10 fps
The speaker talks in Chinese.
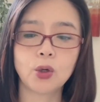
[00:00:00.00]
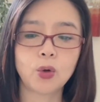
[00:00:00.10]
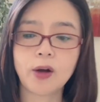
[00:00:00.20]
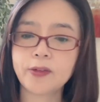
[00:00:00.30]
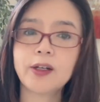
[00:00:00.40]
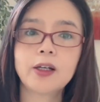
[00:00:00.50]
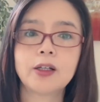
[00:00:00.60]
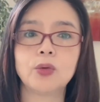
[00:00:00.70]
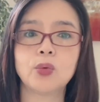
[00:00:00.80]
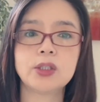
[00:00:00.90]
花费了
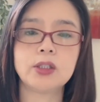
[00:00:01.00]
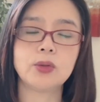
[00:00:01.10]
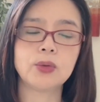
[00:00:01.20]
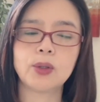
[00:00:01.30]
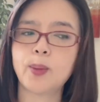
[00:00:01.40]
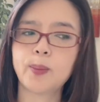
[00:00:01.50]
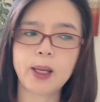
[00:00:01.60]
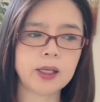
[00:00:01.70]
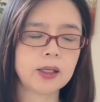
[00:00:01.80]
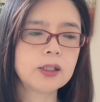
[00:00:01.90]
很多心血，
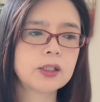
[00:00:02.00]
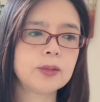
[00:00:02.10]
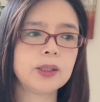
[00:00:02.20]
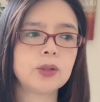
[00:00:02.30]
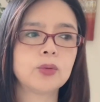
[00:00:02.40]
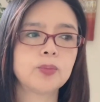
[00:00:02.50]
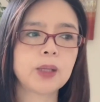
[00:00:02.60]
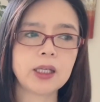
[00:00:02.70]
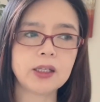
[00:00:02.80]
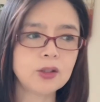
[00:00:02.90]
每一个视频都，
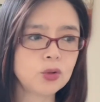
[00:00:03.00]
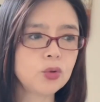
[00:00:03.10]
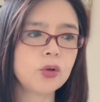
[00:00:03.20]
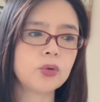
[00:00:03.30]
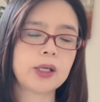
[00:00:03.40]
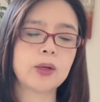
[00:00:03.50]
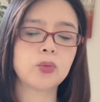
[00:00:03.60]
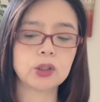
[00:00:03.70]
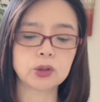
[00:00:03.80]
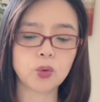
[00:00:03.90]
每一句留言
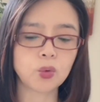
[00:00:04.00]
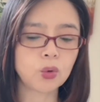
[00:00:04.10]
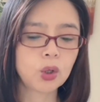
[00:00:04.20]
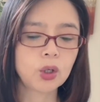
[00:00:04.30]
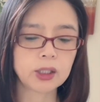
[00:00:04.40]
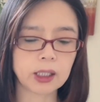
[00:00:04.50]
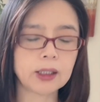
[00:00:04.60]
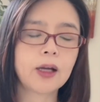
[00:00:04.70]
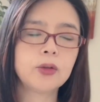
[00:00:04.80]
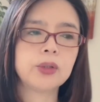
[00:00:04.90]
我都给
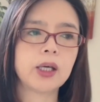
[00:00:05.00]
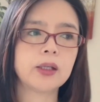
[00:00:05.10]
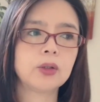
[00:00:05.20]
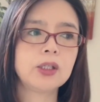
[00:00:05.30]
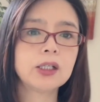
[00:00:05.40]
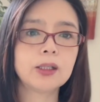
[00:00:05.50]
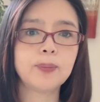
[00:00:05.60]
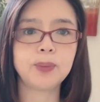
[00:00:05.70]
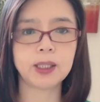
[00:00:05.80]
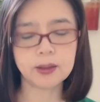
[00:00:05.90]
他留言，宁可
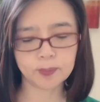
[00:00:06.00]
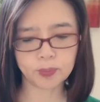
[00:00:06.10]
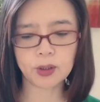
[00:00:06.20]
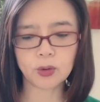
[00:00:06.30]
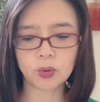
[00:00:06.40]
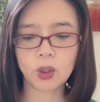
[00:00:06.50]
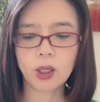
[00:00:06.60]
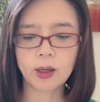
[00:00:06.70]
别人不留，